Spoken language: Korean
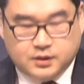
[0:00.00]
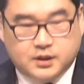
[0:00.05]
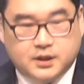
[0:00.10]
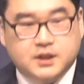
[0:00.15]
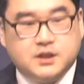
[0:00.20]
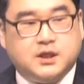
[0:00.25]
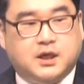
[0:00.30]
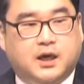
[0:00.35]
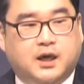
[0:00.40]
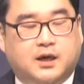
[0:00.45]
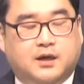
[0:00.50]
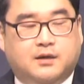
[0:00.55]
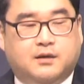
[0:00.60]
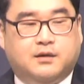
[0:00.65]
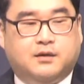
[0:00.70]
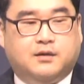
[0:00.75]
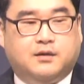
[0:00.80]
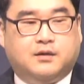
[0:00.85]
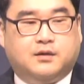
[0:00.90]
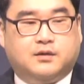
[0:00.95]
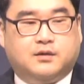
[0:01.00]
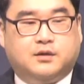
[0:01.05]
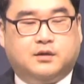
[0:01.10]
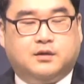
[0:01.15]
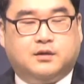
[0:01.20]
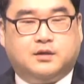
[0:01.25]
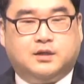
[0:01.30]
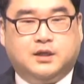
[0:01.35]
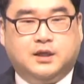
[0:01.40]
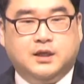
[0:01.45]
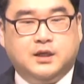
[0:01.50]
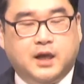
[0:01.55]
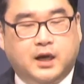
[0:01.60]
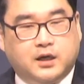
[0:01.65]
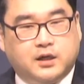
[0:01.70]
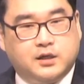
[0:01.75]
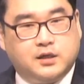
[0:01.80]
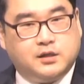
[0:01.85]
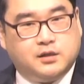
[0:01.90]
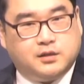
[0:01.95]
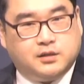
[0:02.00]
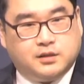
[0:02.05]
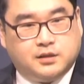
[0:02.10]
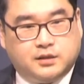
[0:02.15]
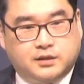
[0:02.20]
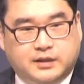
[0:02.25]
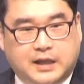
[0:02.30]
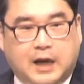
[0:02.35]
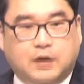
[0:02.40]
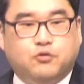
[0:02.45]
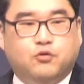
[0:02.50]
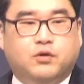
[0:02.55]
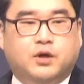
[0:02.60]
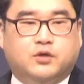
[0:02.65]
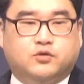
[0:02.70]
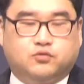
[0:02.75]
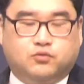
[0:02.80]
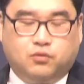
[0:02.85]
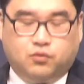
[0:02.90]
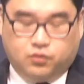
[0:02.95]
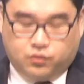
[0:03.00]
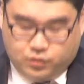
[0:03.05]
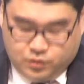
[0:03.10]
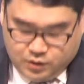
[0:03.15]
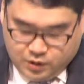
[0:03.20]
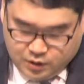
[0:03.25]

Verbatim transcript: 이제 일행을 나눠 가지고